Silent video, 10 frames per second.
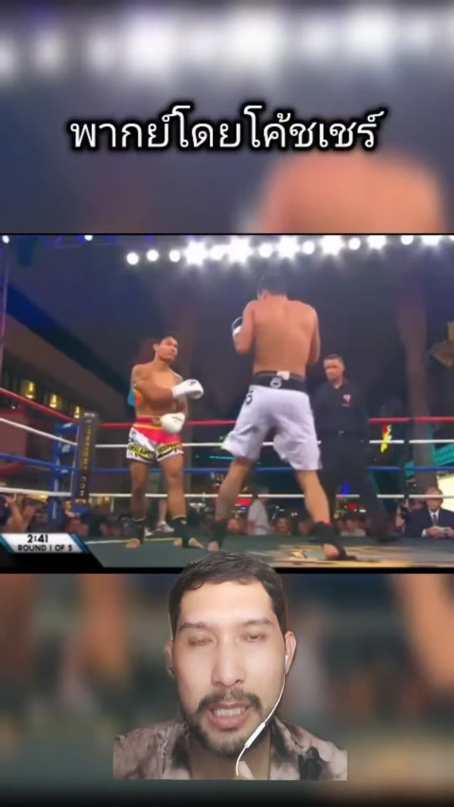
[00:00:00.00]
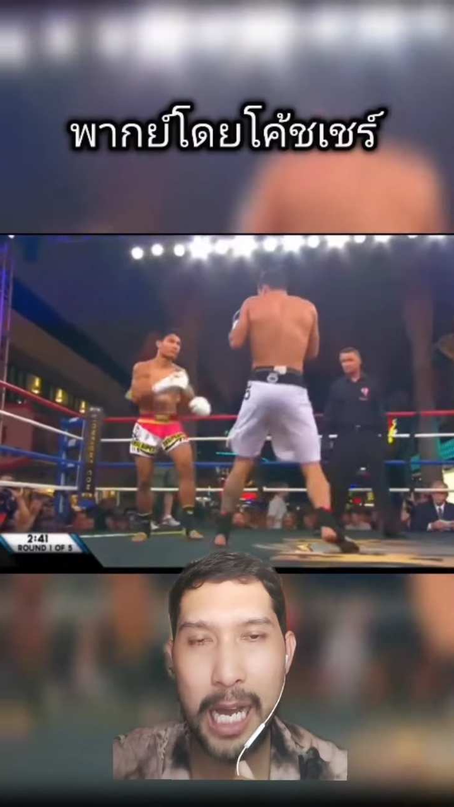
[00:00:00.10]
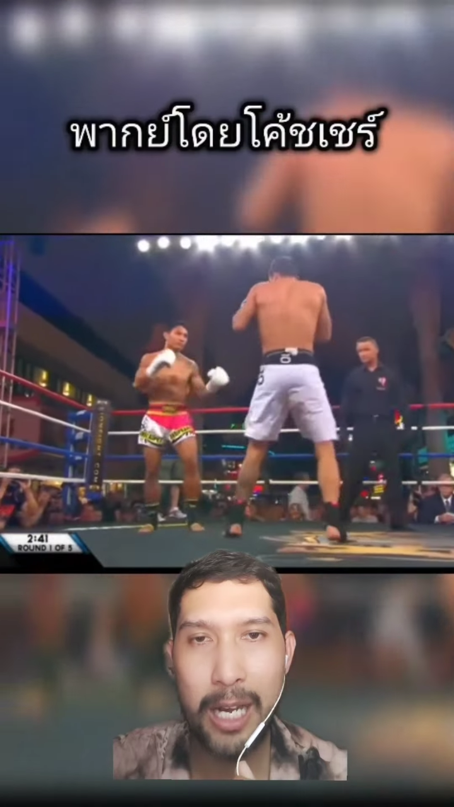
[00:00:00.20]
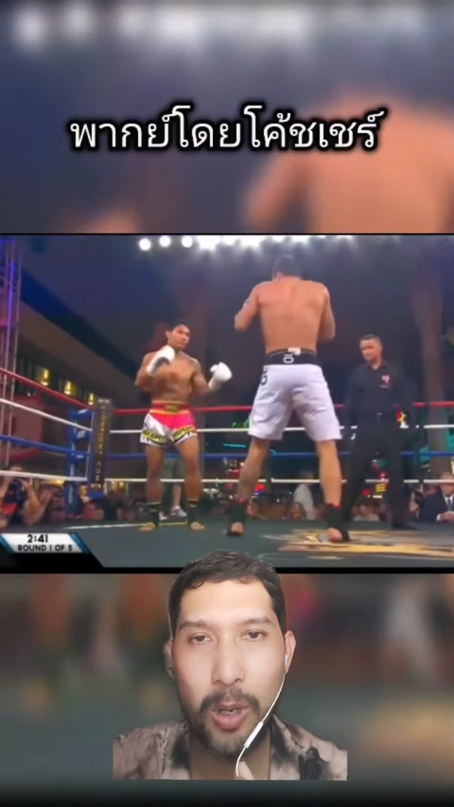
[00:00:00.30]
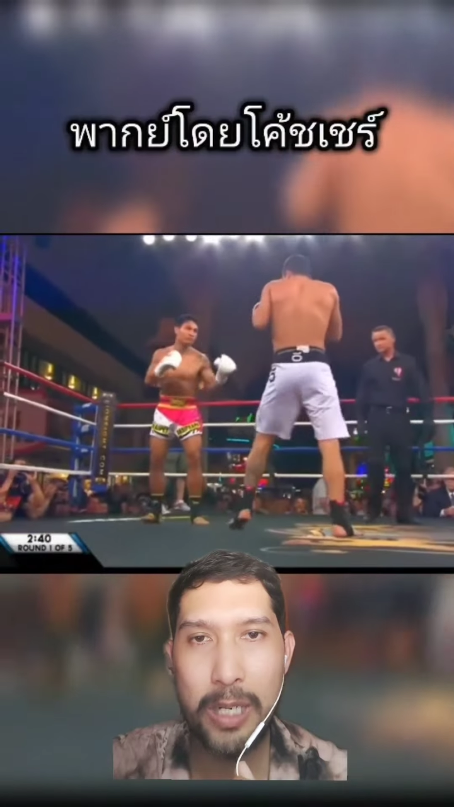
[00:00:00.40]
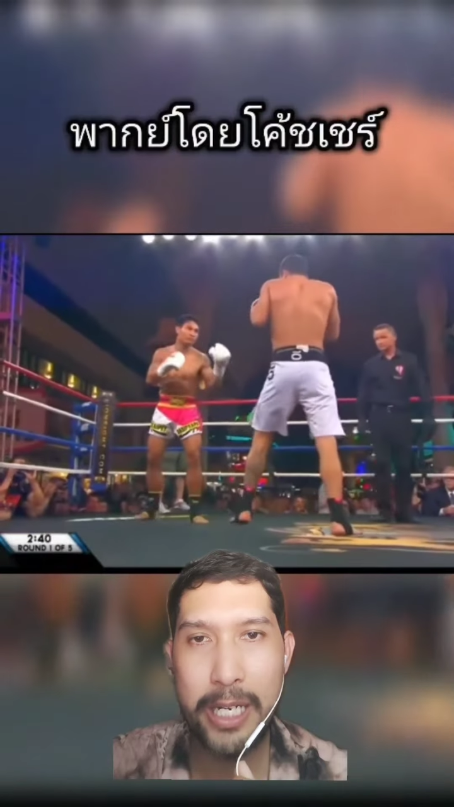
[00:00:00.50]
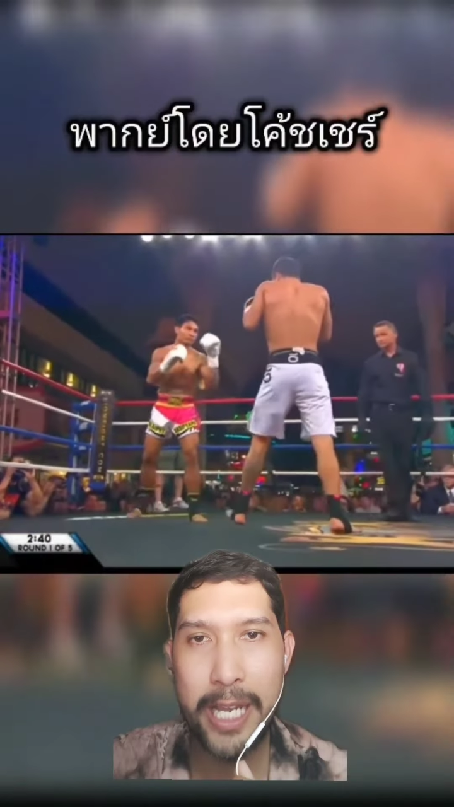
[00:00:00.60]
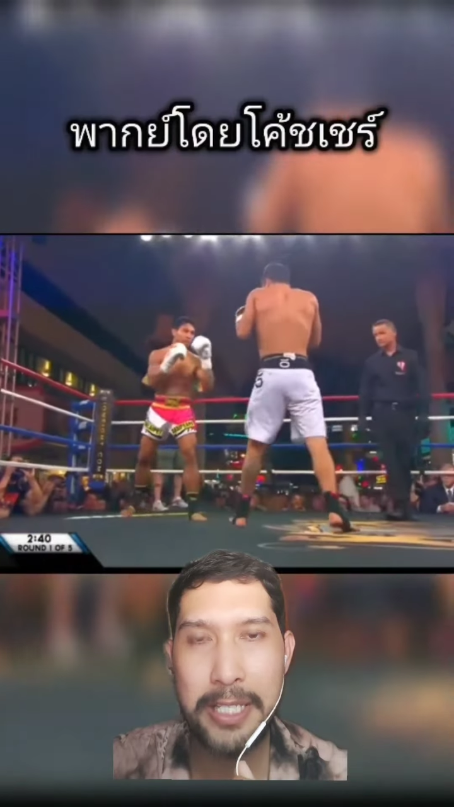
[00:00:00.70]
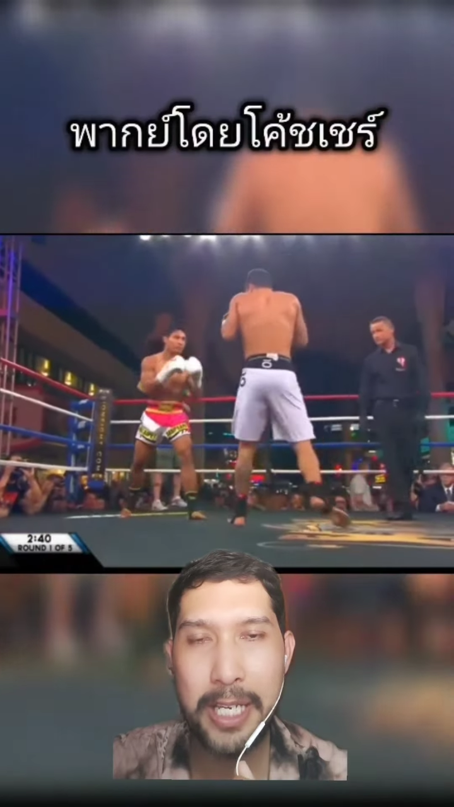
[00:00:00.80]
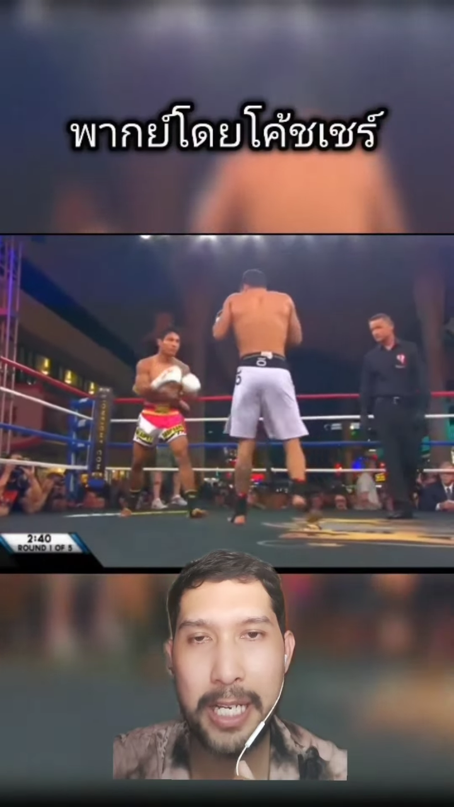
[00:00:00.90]
คาโลกางเก
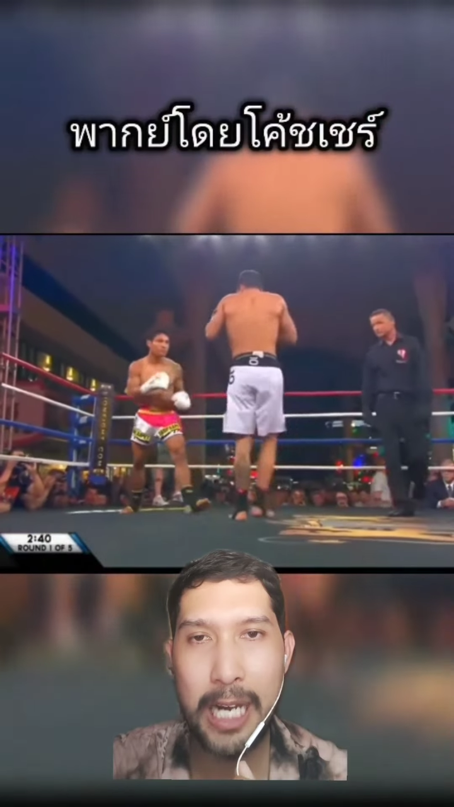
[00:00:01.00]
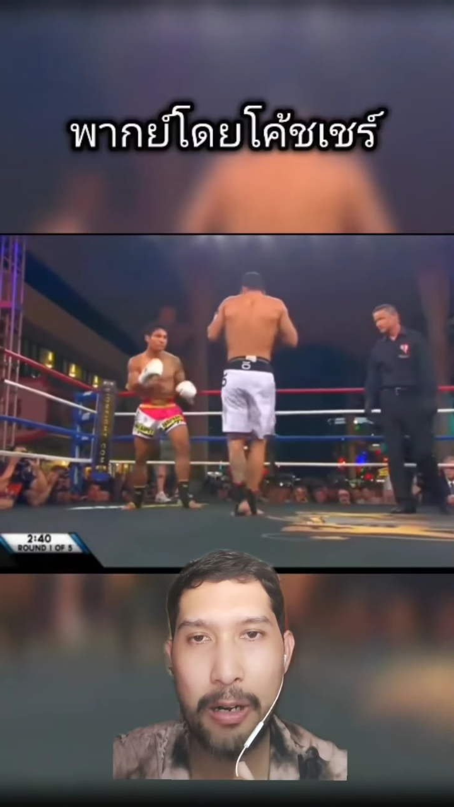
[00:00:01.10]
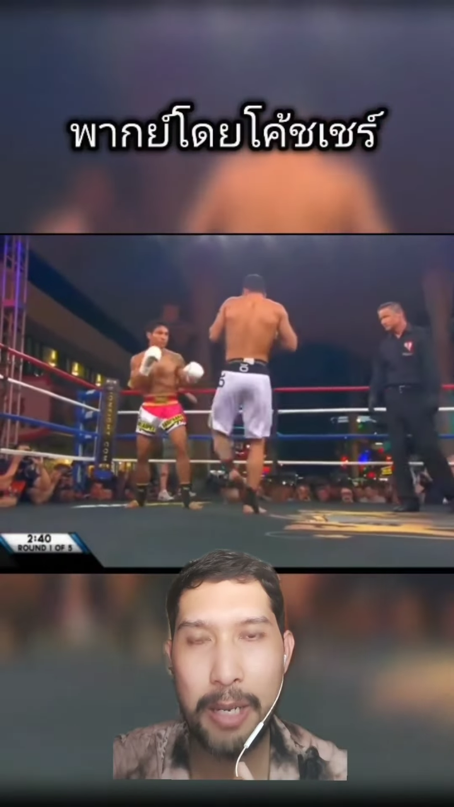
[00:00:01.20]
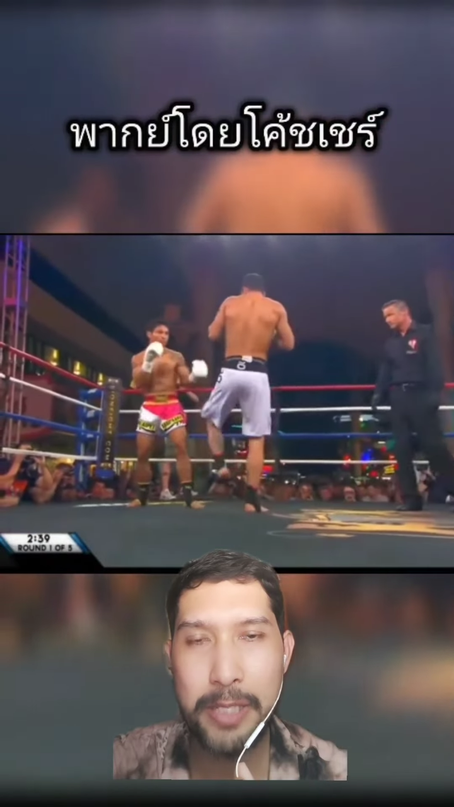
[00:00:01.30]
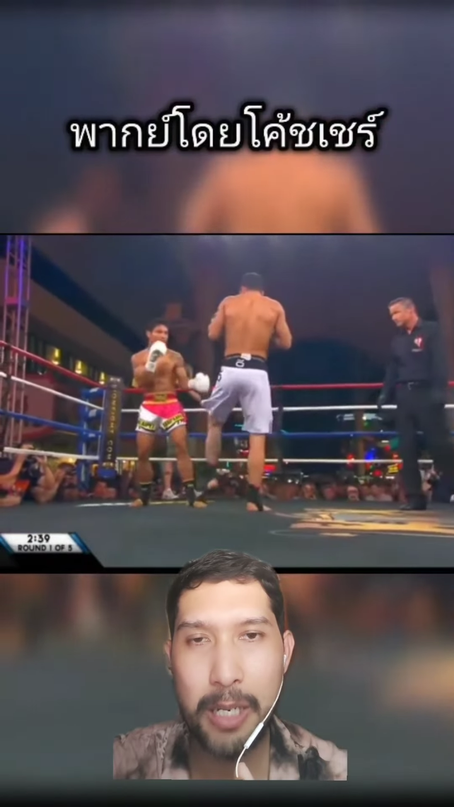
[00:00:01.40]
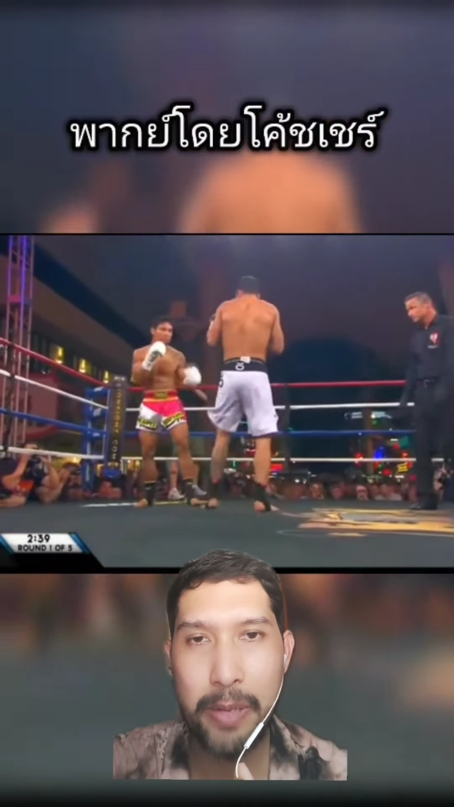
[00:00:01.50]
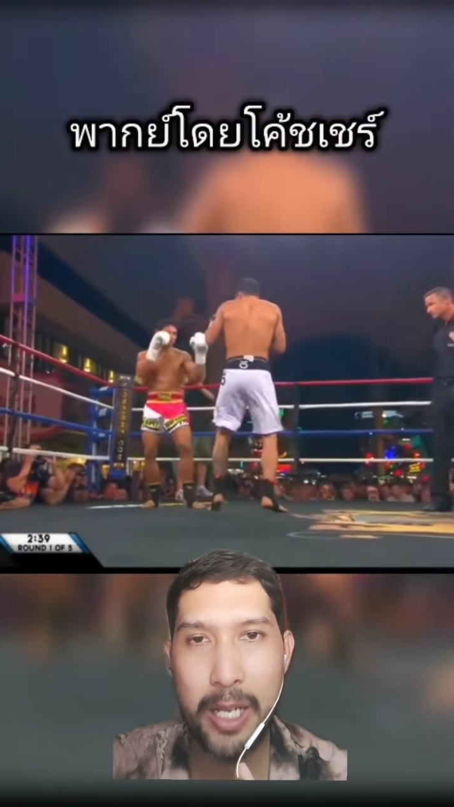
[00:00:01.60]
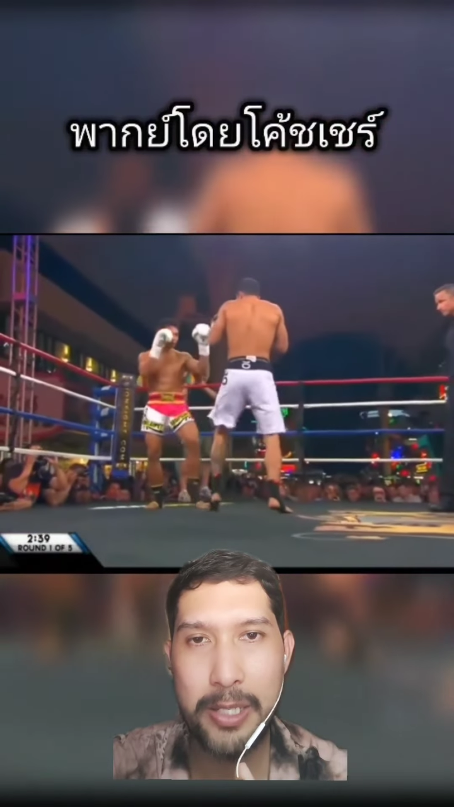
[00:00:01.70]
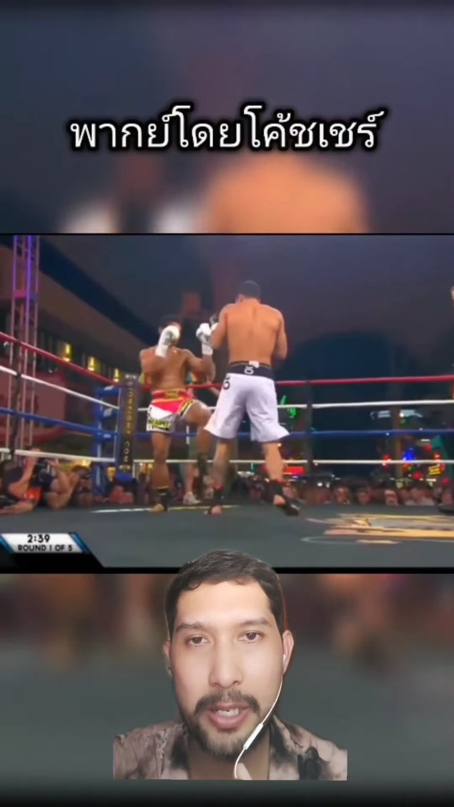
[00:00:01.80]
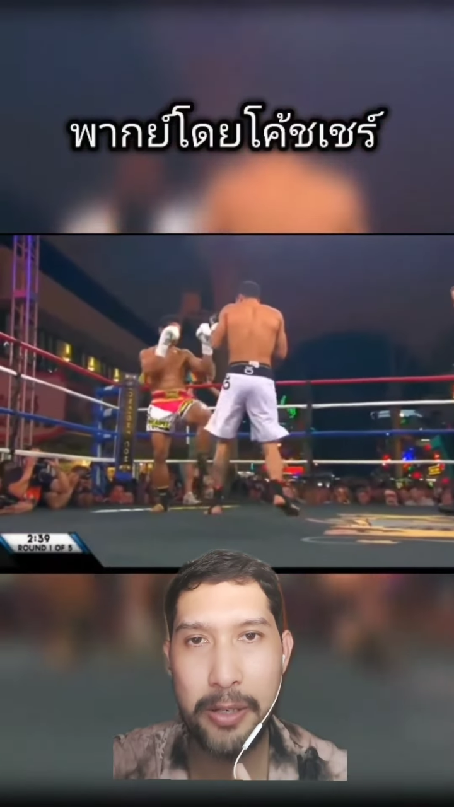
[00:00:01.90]
งสีคราวครับชาวบ
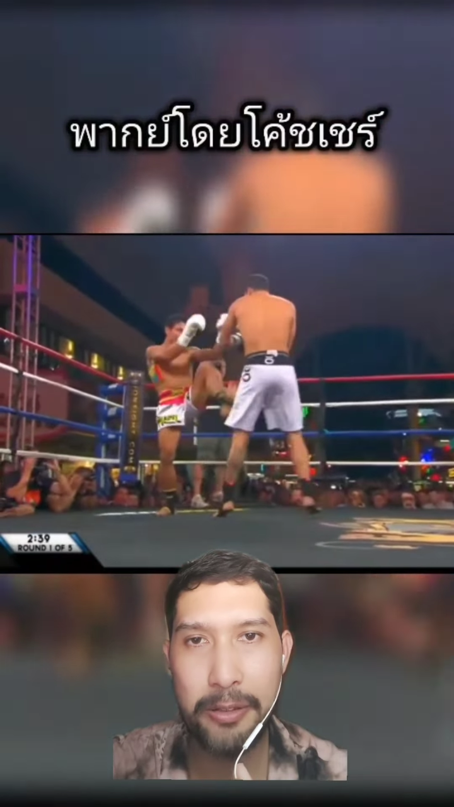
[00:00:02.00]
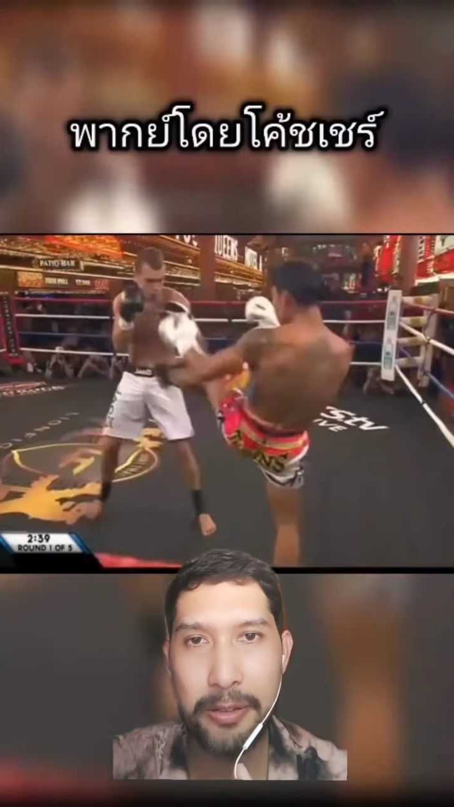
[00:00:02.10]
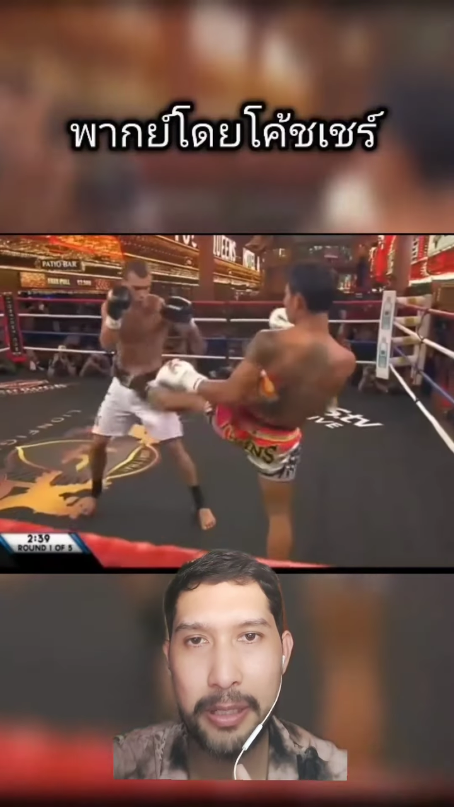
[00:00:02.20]
ราซิล